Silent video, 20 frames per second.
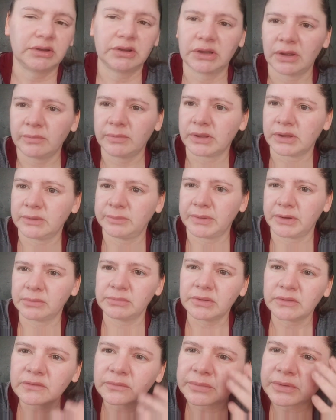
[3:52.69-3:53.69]
Ainda bem que pelo
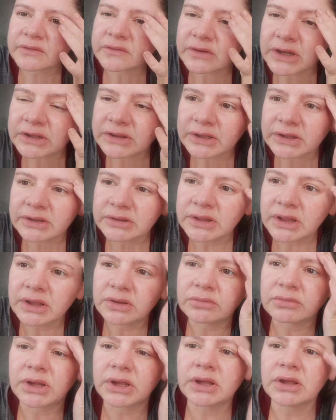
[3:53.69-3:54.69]
menos sobrancelha até que
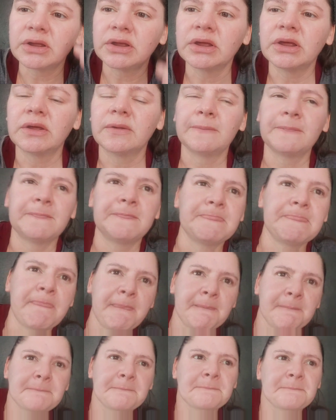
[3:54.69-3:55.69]
tenho, né?
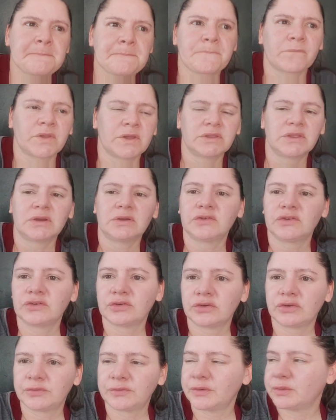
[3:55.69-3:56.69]
Então,
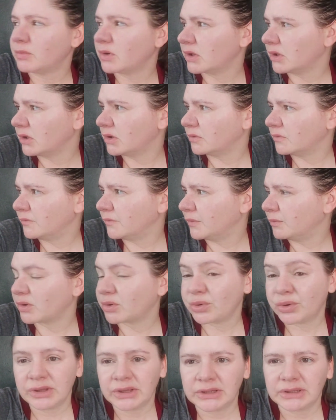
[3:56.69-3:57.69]
gente, hoje foi uma, foi uma
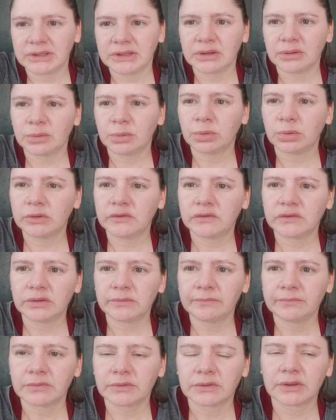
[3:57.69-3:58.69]
correria
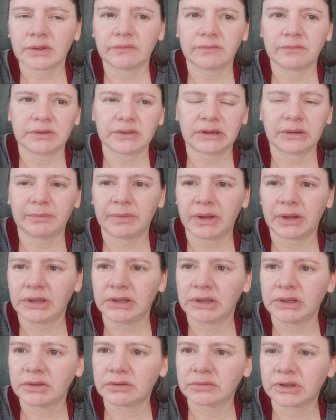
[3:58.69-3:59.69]
hoje. Tava
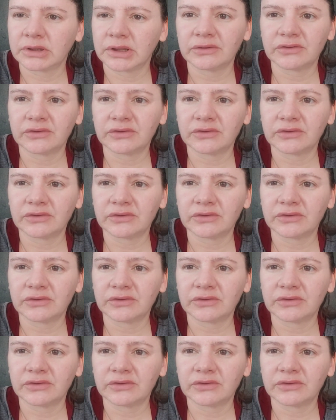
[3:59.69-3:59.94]
trabalhando, né?